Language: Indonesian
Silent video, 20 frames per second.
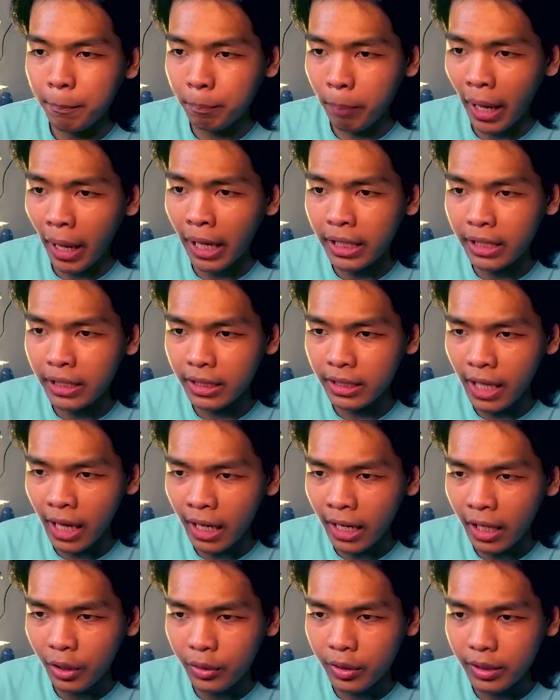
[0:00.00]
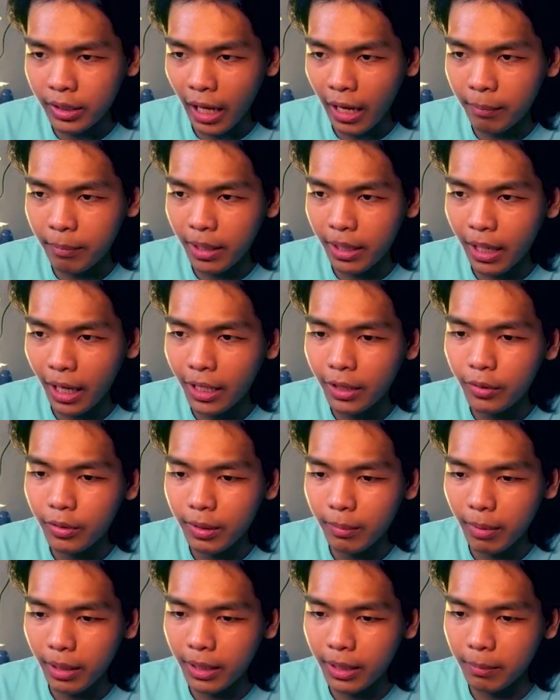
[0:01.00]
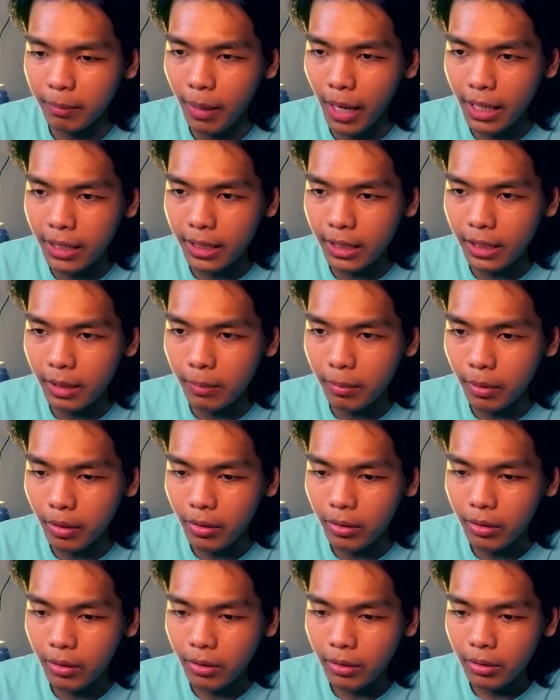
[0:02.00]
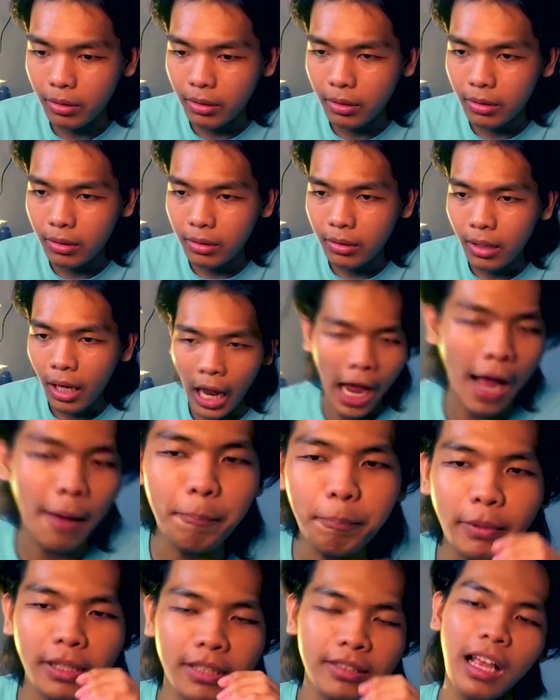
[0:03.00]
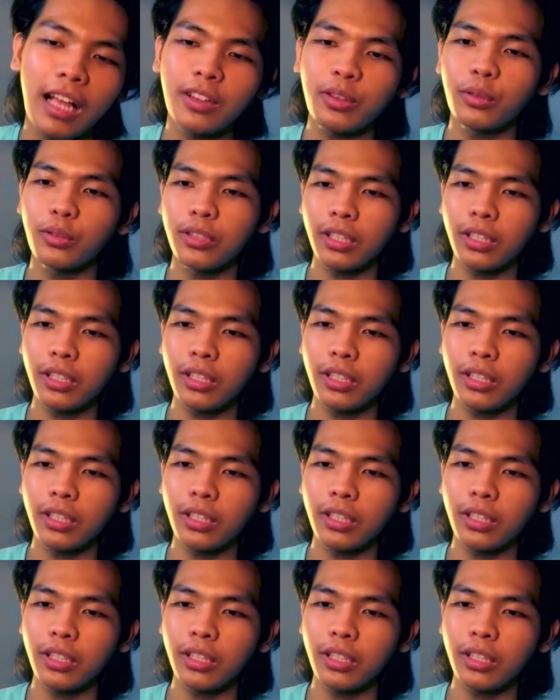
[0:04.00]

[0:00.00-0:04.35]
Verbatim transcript: apa iya kalau kita ambil kayu ini makin banyak ini, Bro? Hampir satu,